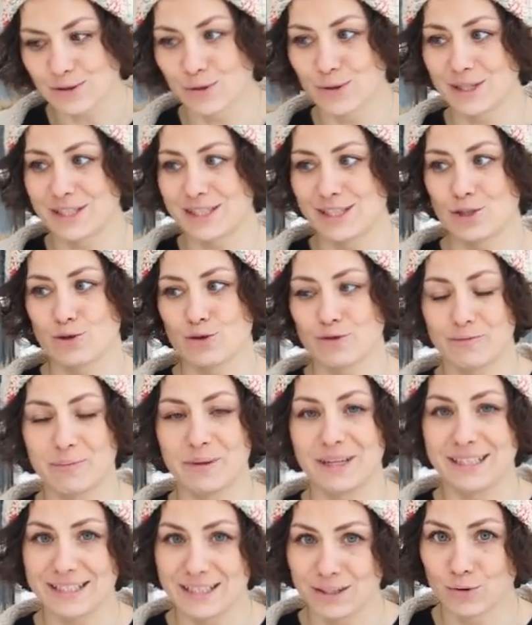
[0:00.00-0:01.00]
То есть еще
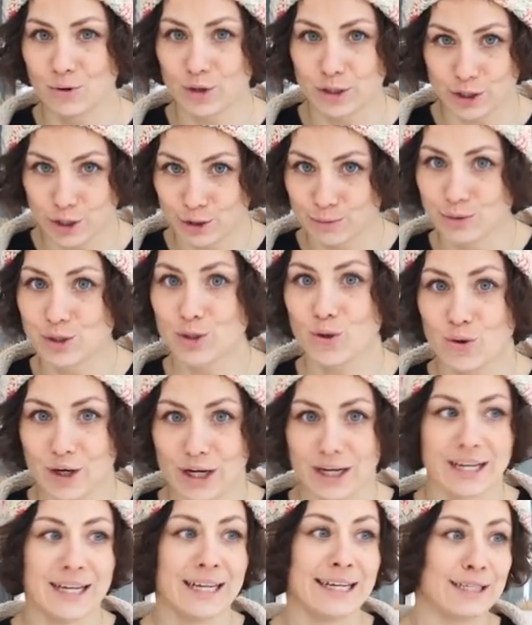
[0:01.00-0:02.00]
впереди очень
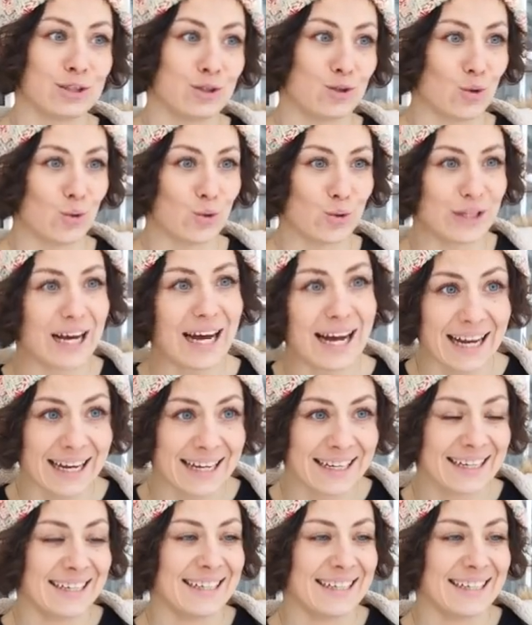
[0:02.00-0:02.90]
много труда,